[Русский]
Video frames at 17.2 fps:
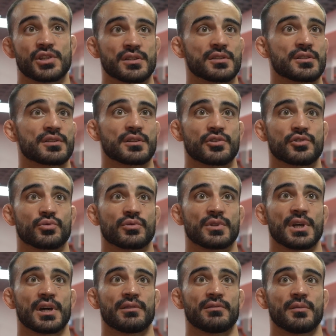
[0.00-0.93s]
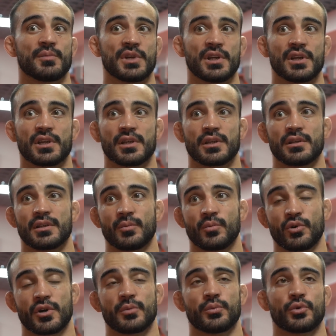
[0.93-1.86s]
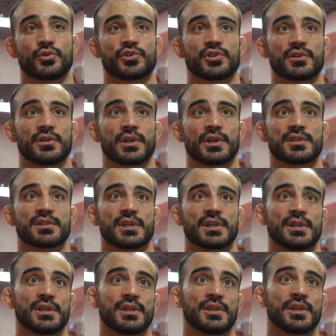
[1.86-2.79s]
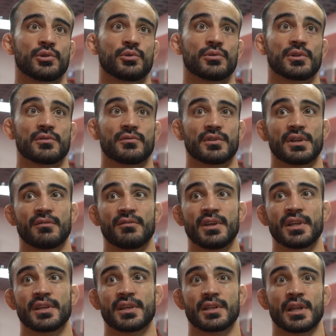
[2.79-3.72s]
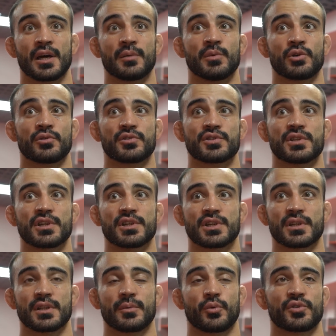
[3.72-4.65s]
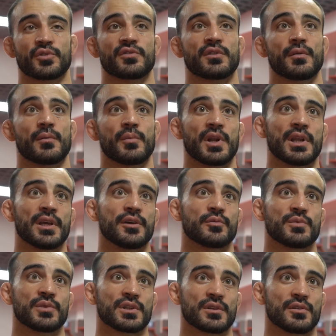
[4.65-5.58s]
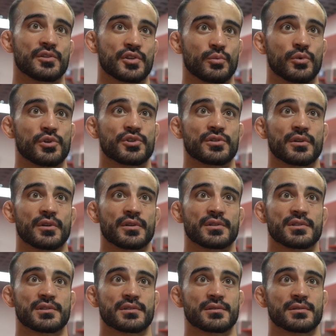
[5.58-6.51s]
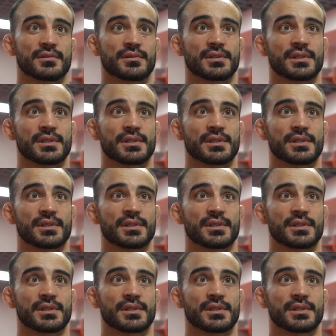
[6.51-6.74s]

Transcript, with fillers: честно скажу, да, в Америке намного проще драться. И нету этого давления. Наоборот, знаешь, когда против тебя болеют, мне это даже больше нравится.